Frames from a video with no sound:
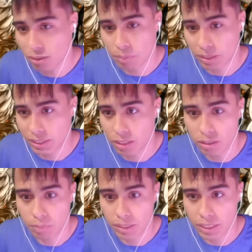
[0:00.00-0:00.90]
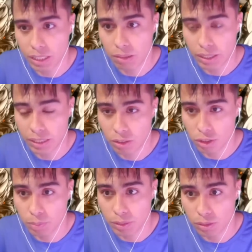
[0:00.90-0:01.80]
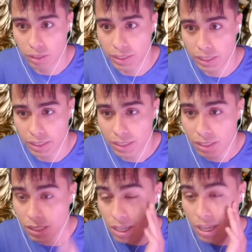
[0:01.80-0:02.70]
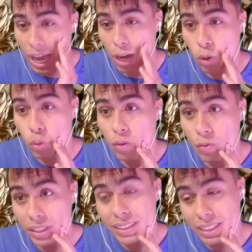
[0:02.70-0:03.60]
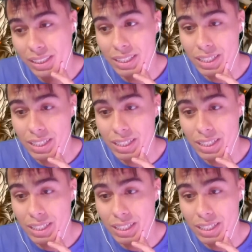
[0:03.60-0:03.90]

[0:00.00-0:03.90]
demasiado, demasiado a estos personajes de aquí, a Goku y Freezer.